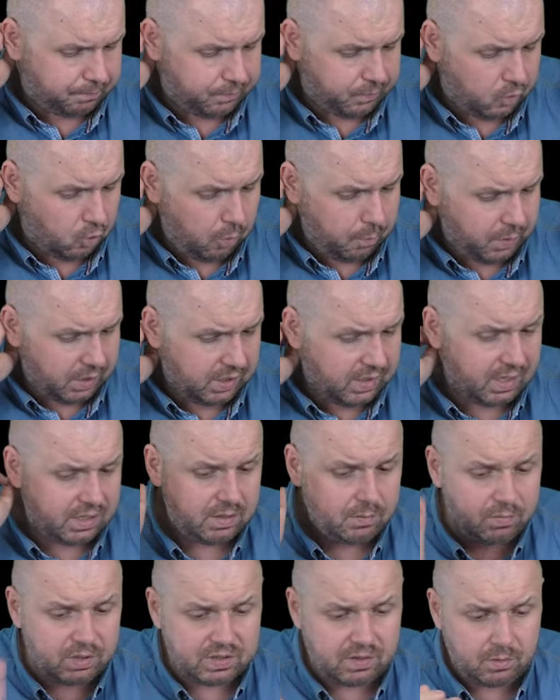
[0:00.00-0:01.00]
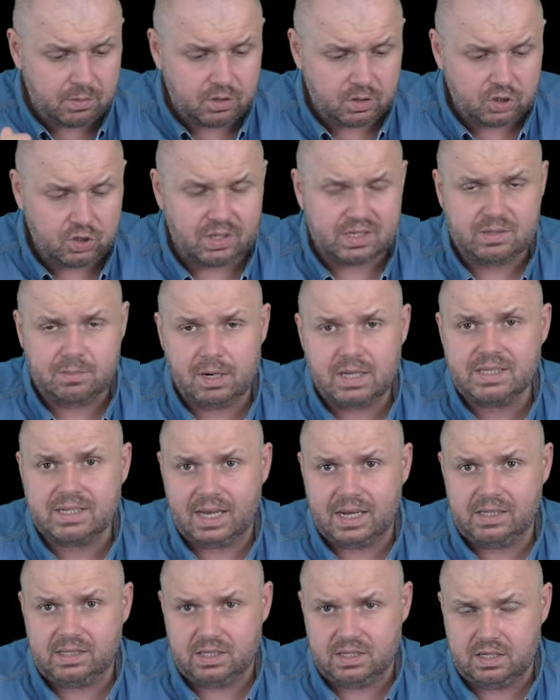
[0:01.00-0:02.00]
но перед этим мы с вами должны разобраться,
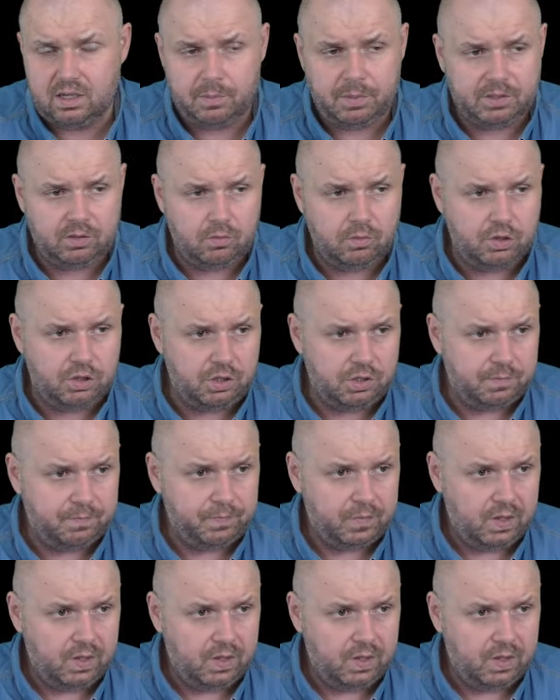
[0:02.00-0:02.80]
как это дело подключить